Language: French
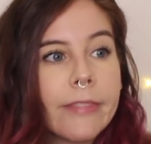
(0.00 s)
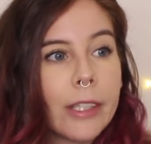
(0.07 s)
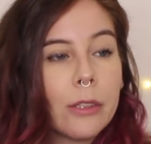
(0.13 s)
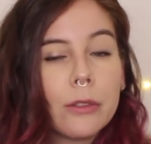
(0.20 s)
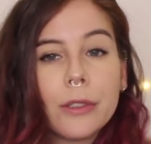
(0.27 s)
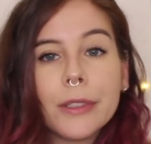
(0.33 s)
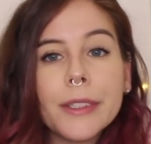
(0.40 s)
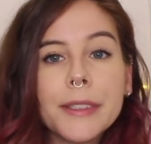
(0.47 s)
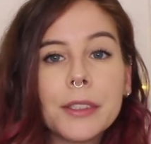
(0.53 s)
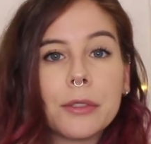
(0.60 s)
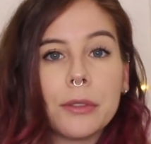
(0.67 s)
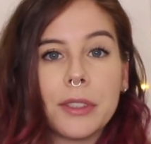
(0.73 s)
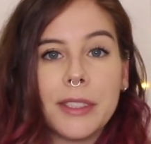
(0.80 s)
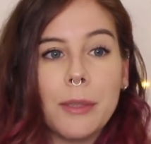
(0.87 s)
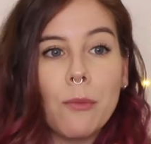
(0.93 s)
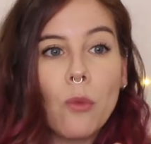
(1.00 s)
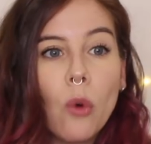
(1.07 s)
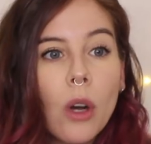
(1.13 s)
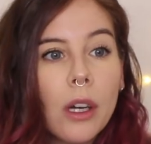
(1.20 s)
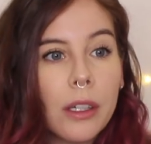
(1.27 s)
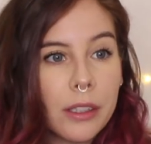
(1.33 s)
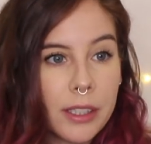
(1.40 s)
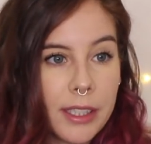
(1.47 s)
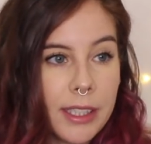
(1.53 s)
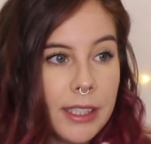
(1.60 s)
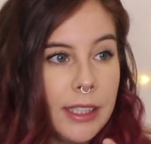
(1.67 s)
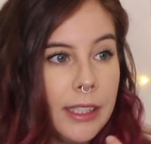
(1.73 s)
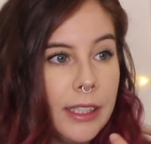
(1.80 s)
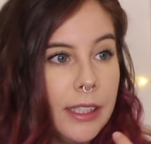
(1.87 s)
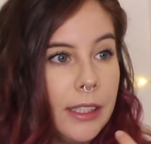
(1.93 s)
alors est-ce que c'est moi
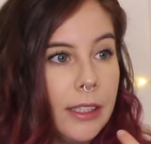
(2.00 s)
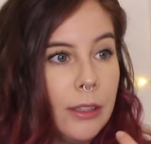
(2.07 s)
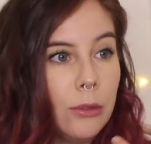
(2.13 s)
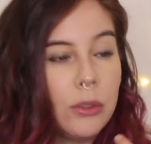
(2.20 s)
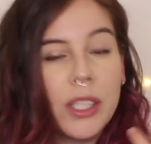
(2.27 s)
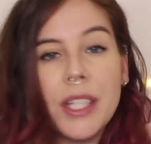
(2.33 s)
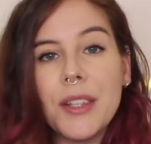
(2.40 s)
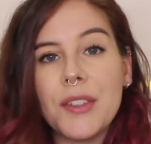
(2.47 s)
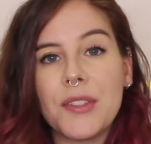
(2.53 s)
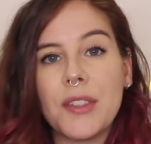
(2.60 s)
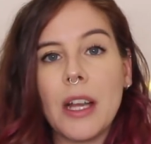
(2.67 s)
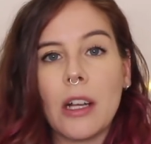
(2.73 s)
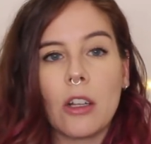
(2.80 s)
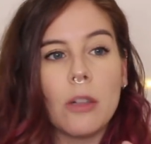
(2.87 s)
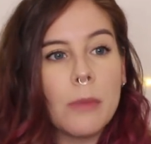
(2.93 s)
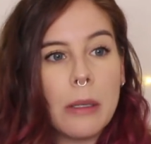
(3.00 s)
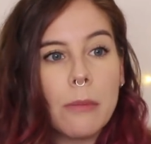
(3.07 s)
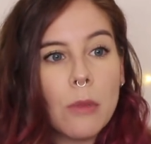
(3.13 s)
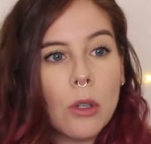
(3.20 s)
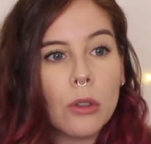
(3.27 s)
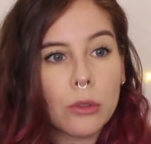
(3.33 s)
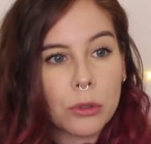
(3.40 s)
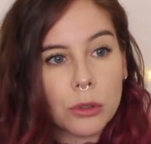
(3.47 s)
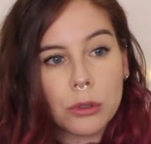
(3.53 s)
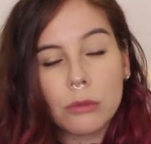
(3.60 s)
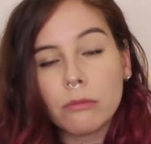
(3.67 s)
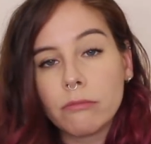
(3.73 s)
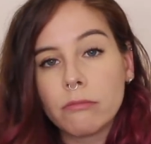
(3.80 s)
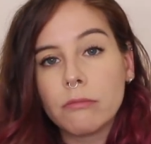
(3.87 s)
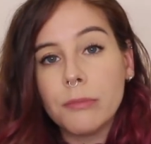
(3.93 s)
qui utilise ça comme un
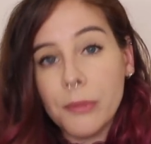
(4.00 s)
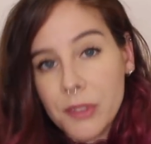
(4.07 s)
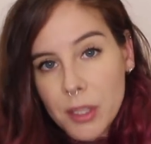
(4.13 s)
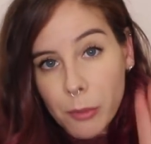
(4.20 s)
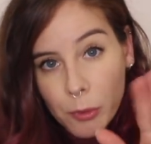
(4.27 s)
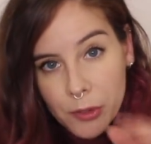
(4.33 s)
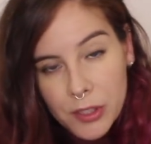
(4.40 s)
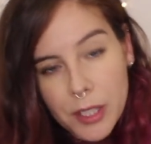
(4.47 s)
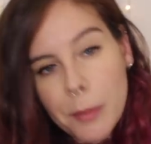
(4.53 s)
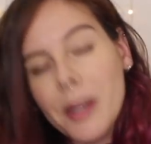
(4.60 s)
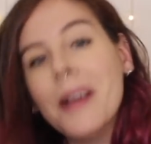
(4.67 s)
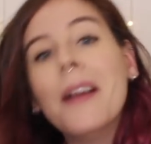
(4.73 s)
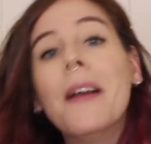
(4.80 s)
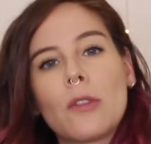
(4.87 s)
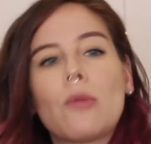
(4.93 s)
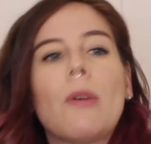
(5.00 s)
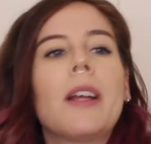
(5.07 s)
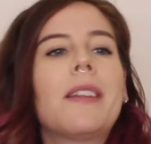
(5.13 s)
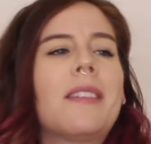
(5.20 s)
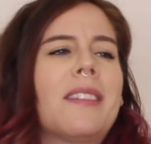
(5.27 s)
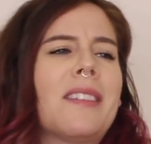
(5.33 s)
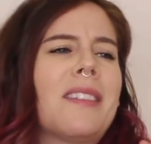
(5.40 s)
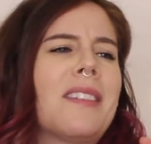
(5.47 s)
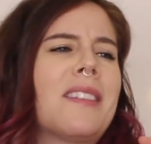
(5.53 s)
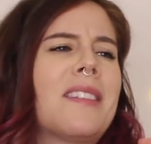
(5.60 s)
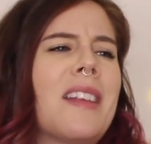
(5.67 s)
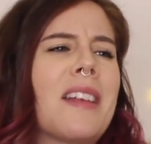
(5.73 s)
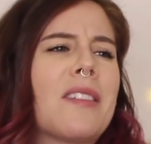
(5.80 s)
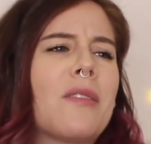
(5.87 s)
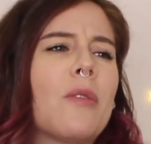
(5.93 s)
manche c'est possible. Soit
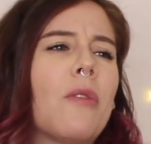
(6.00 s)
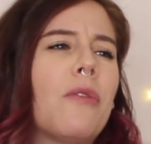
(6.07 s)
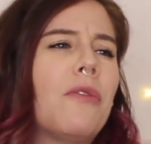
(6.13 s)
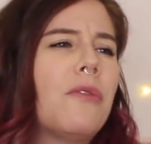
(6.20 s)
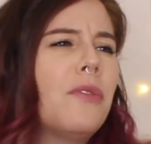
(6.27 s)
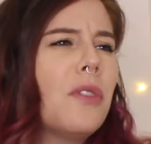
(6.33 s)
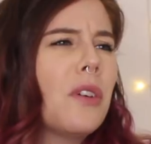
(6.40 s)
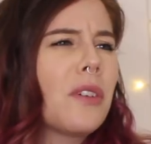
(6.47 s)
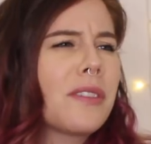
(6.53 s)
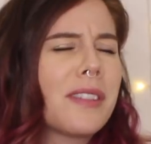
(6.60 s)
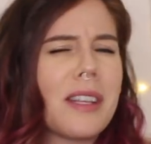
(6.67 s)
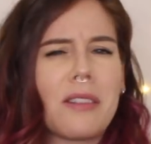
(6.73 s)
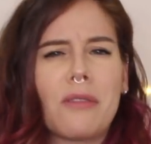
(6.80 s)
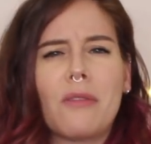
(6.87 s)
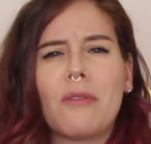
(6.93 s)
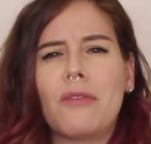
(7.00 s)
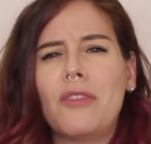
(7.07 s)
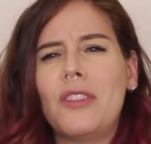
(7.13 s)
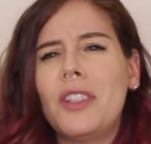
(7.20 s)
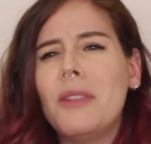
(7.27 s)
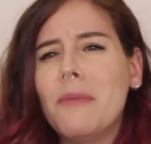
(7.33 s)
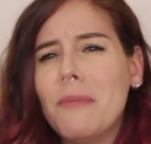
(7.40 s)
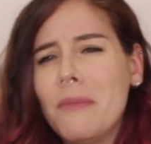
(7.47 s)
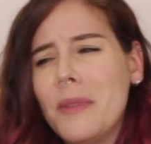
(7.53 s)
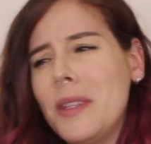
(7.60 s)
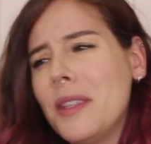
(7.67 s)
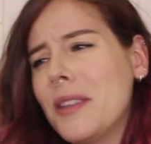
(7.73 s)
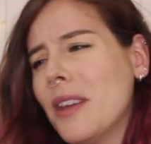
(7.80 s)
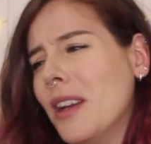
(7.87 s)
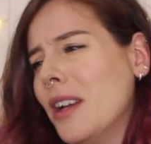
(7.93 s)
ça sent fort, ça sent
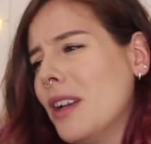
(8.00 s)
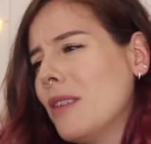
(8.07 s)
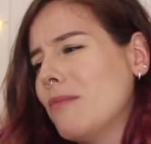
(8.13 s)
chimique,